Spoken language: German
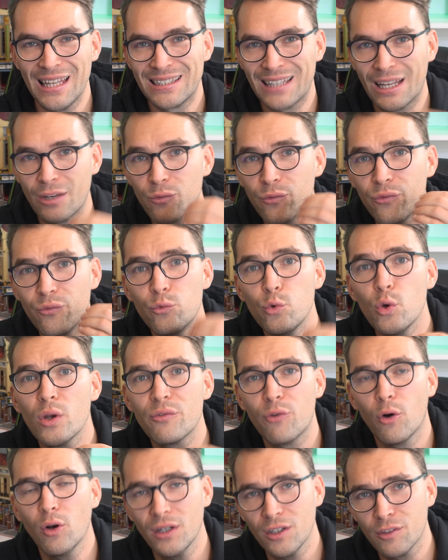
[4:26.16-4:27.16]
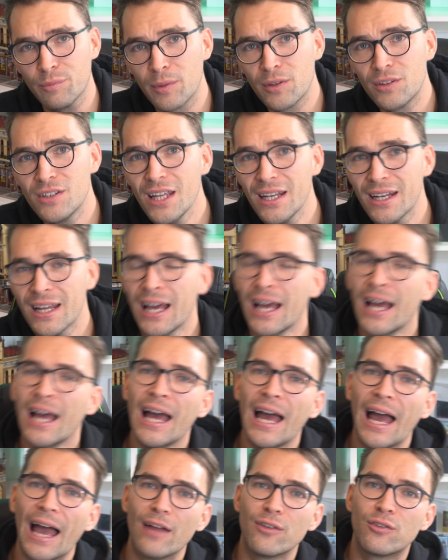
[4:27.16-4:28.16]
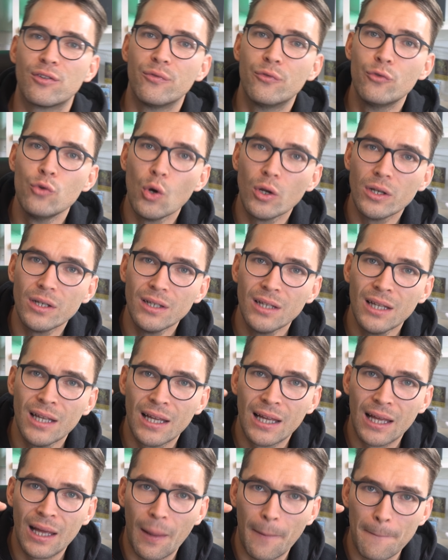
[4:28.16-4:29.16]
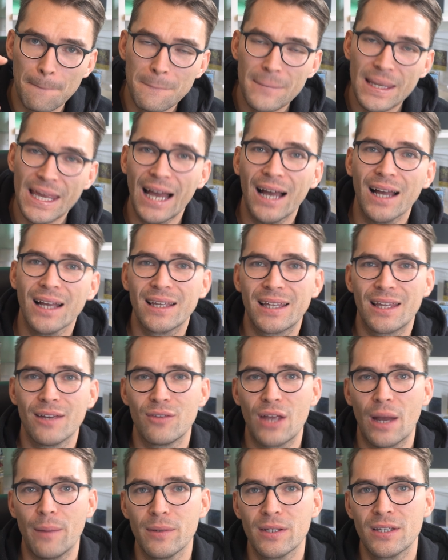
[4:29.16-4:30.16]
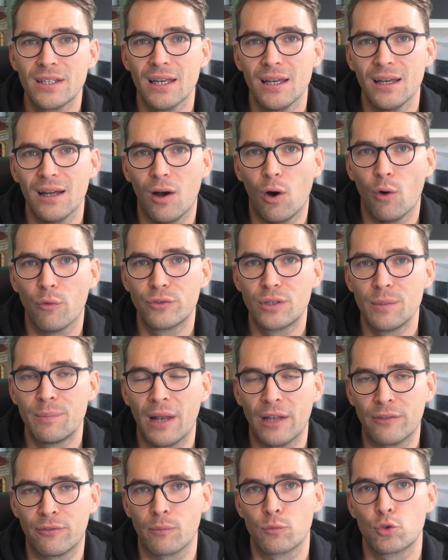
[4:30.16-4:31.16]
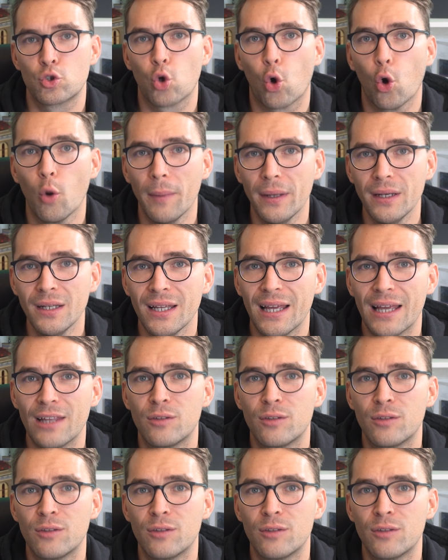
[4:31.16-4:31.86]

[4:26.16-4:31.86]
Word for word: dann würde Folgendes passieren. Es würden mehr Gewerbliche auf die Plattform strömen.